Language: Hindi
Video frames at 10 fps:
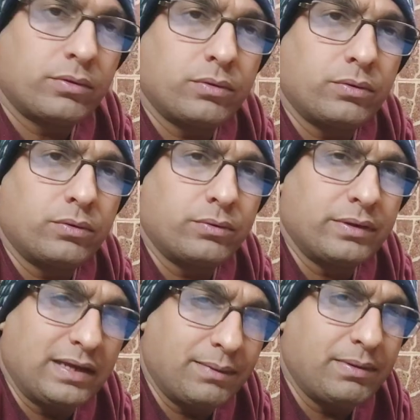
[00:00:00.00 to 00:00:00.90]
तो
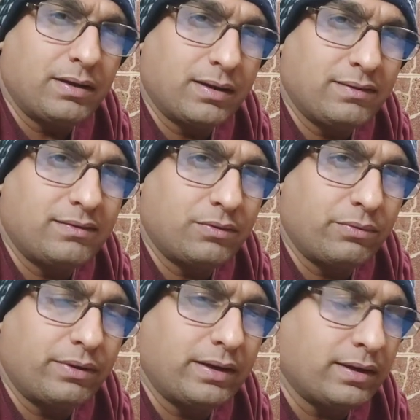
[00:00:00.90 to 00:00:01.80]
ये भी गाइज
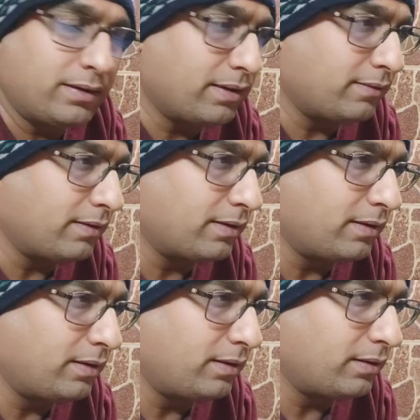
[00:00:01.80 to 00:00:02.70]
ज़रूरी है जैसे
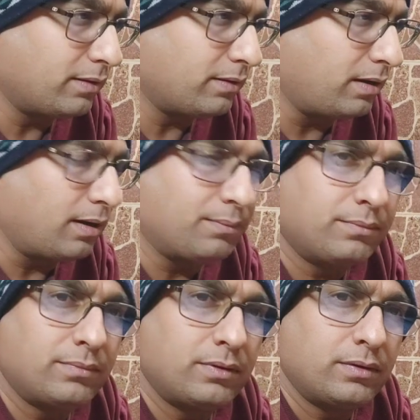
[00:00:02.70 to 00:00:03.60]
कि हम
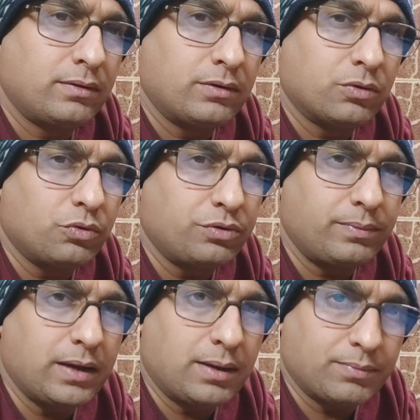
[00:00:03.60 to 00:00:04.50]
कुछ
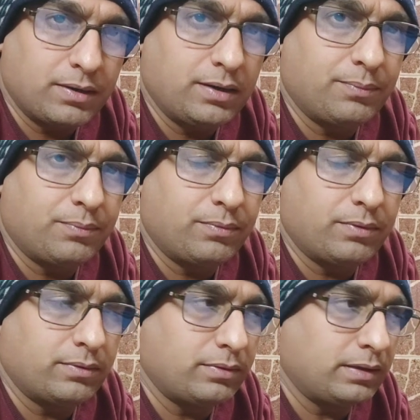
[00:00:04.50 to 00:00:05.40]
भी आपके लिए
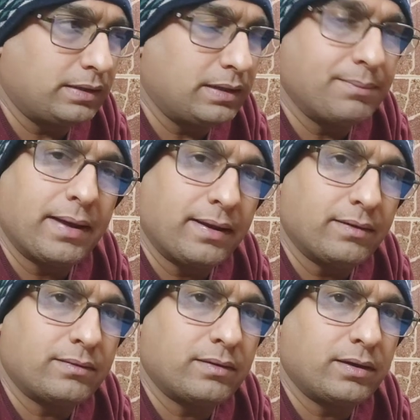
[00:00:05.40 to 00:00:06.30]
इतनी
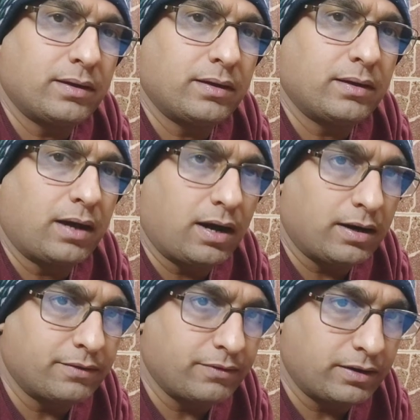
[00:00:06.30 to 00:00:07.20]
मेहनत से
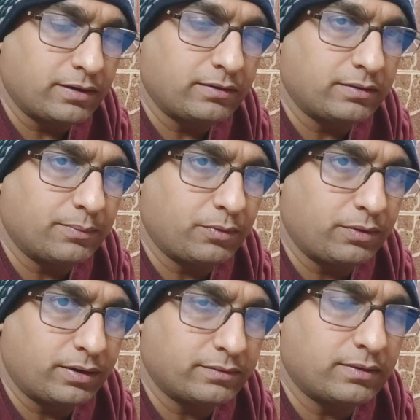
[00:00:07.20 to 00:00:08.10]
हार्ड वर्किंग से
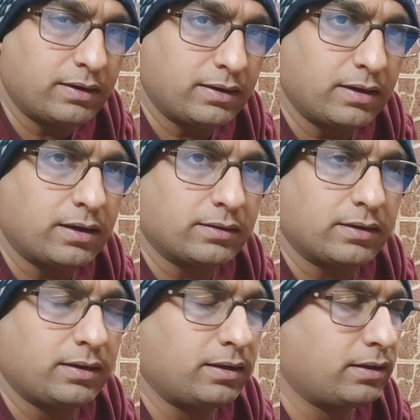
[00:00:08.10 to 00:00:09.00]
प्रोडक्ट्स लेकर
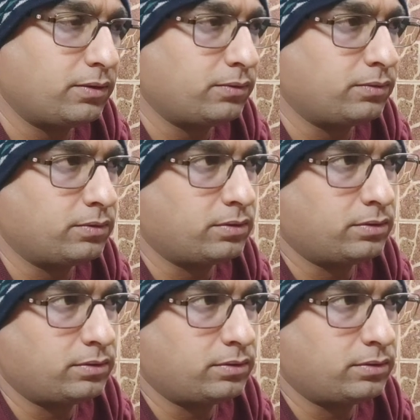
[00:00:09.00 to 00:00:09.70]
आते हैं और